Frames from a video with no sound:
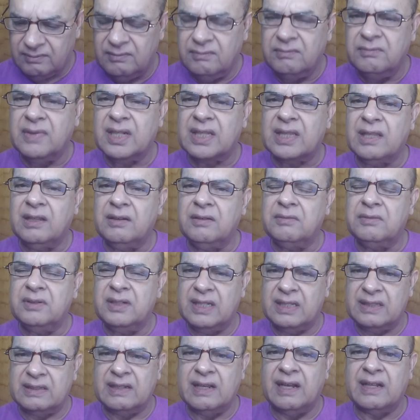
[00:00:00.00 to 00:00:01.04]
मतलब
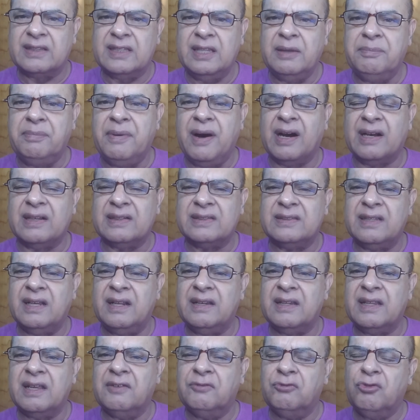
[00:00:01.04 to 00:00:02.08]
नज़रियाती
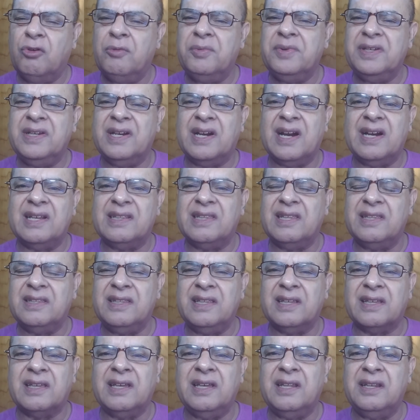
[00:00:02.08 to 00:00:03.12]
पाकिस्तानी हैं वो भी ये कहते
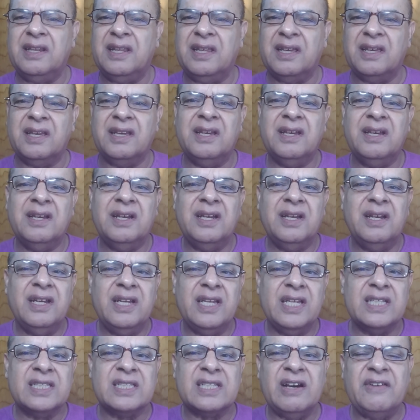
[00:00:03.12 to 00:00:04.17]
थे कि नहीं
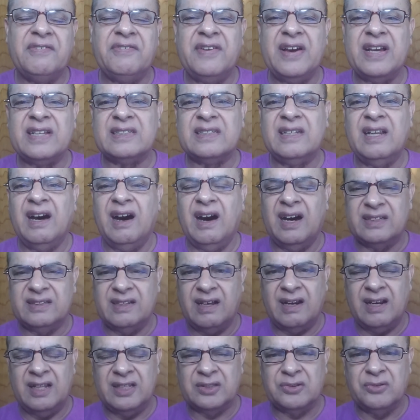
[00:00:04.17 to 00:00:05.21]
इसका फ़ैसला
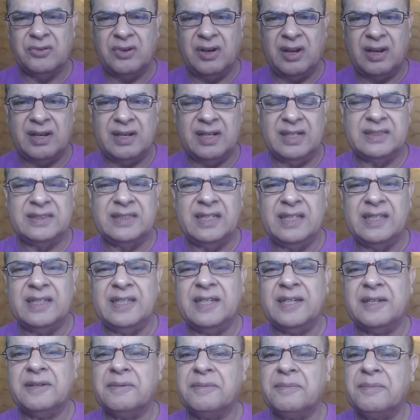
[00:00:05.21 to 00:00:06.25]
अदालत को करना
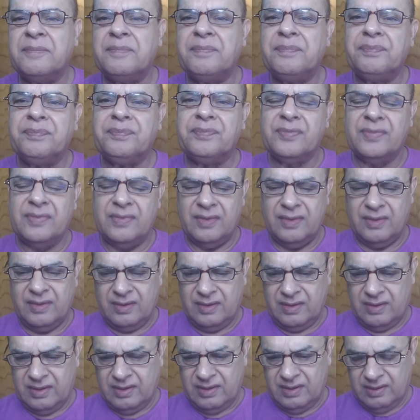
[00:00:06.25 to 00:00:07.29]
चाहिए
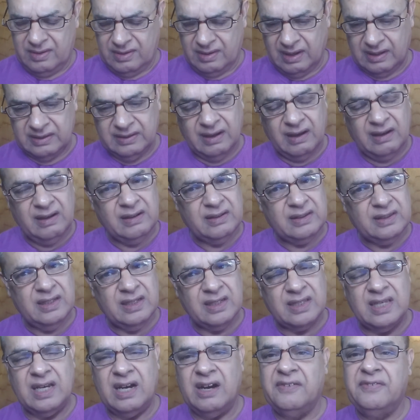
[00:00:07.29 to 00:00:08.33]
अदालत ने
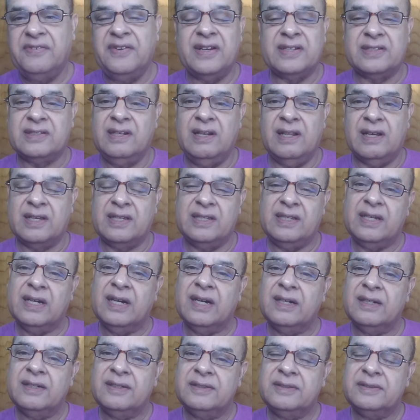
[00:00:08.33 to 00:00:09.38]
क्या फ़ैसला
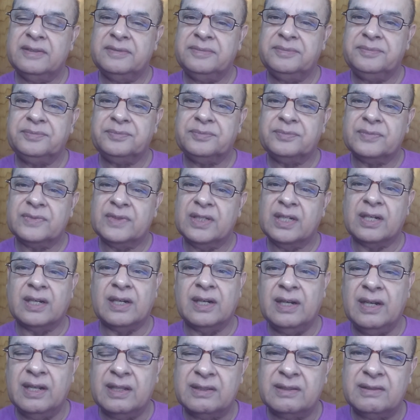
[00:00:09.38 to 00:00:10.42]
किया
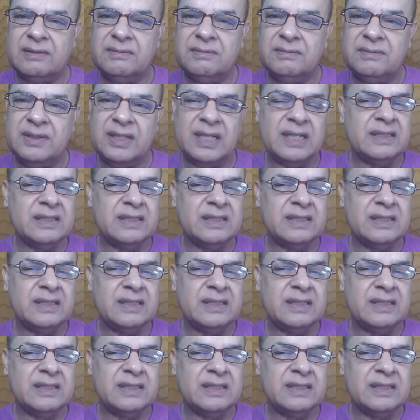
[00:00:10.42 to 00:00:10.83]
गलत यह